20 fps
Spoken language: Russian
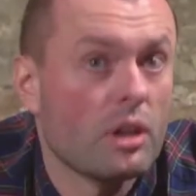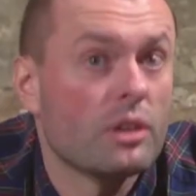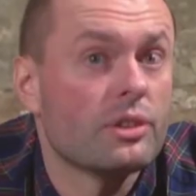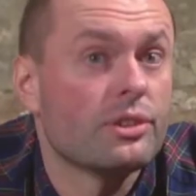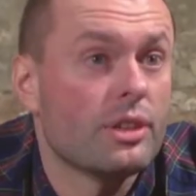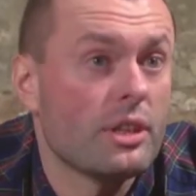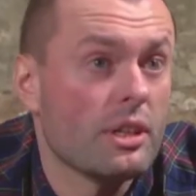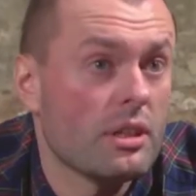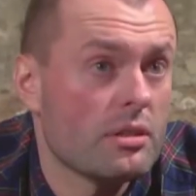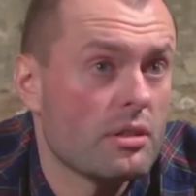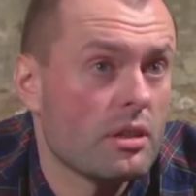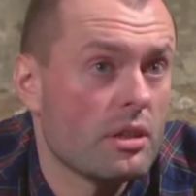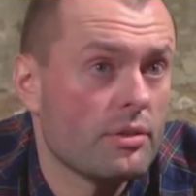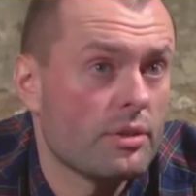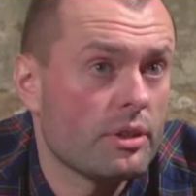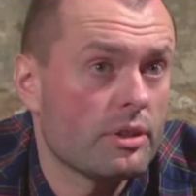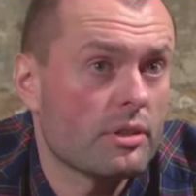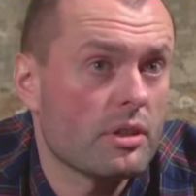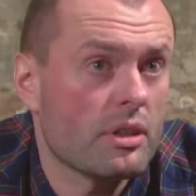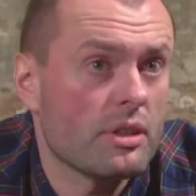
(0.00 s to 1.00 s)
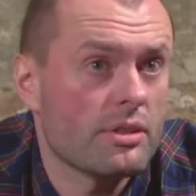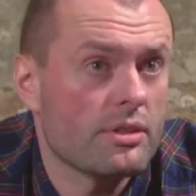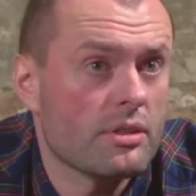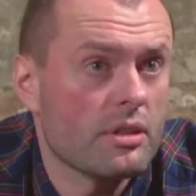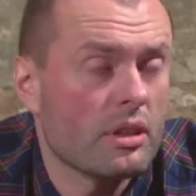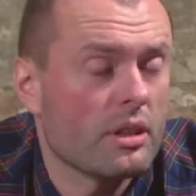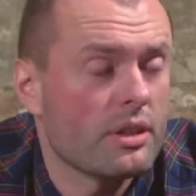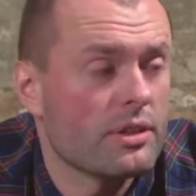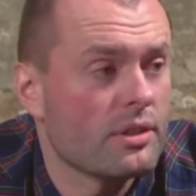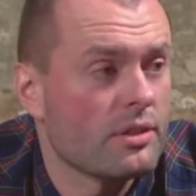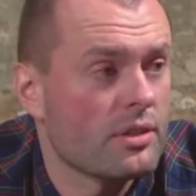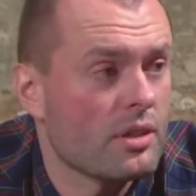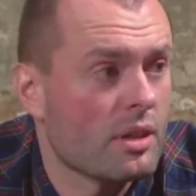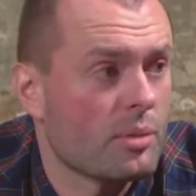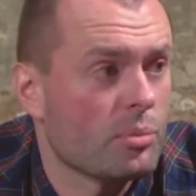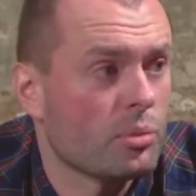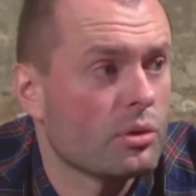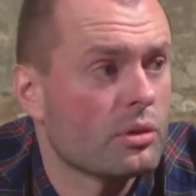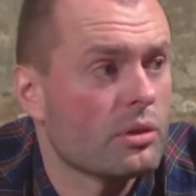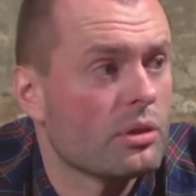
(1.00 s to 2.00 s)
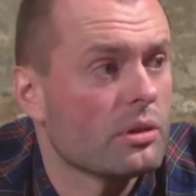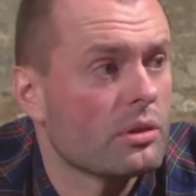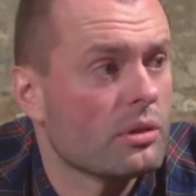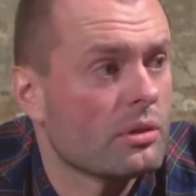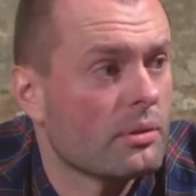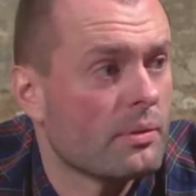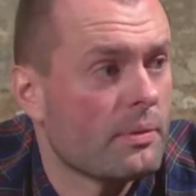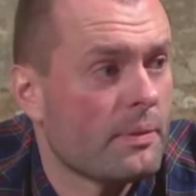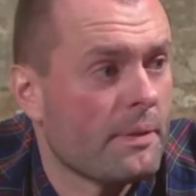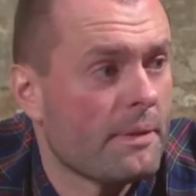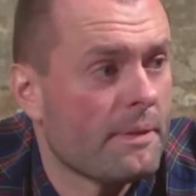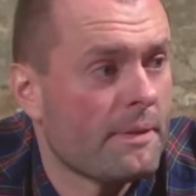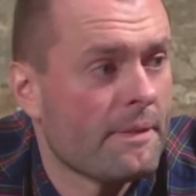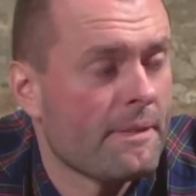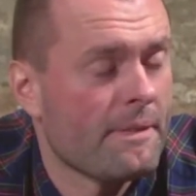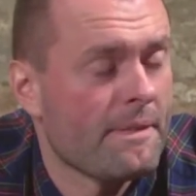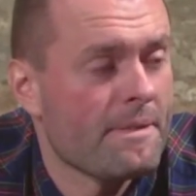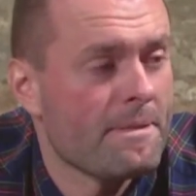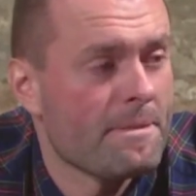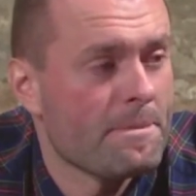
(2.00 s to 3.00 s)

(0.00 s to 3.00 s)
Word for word: три телевизора, из них один не работает. Ну, а ты